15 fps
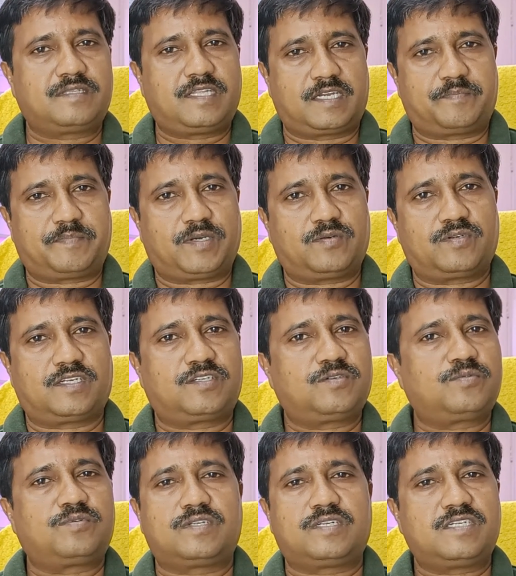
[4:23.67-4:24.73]
देख पाओगे
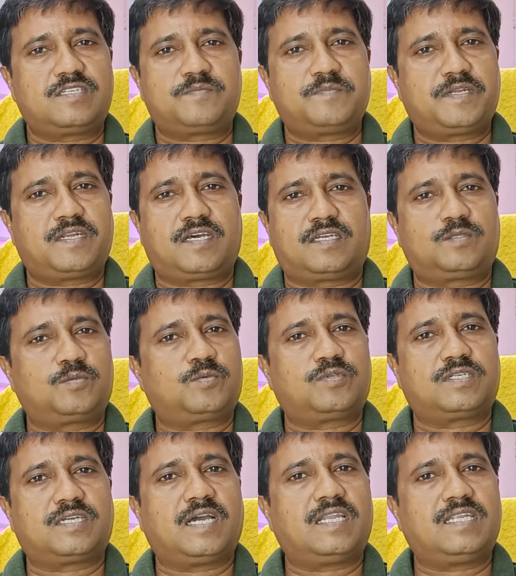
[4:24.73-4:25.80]
क्योंकि इसमें ना तो
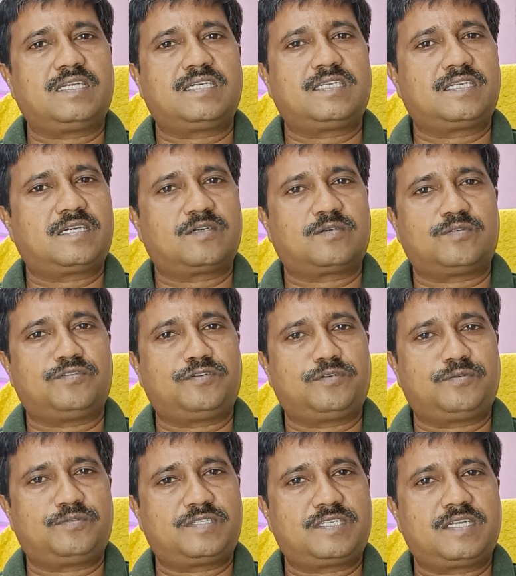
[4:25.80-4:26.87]
कोई गाली है ना कोई
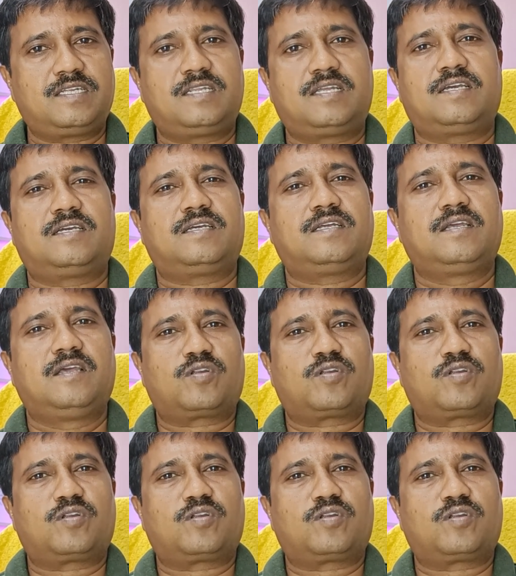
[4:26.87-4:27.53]
न्यूट सीन है